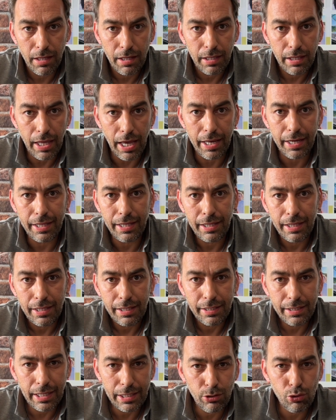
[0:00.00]
Yani
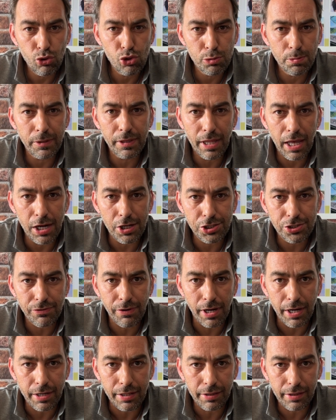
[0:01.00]
700 binler
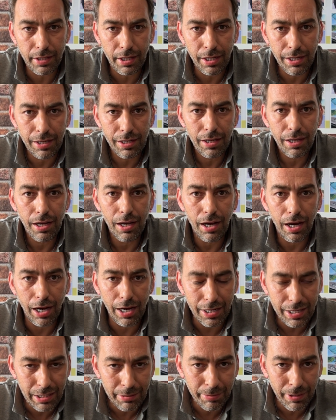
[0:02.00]
civarında
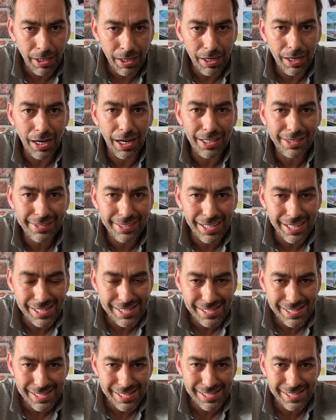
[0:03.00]
araba
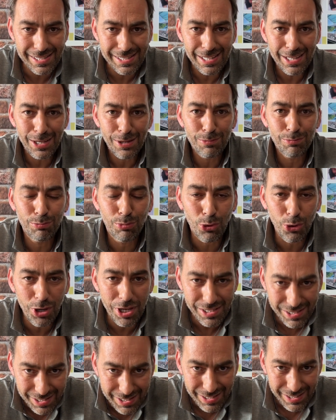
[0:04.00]
hatasız,
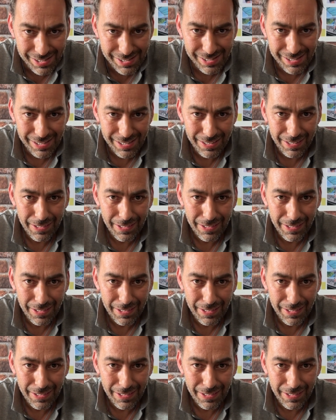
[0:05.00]
boyasız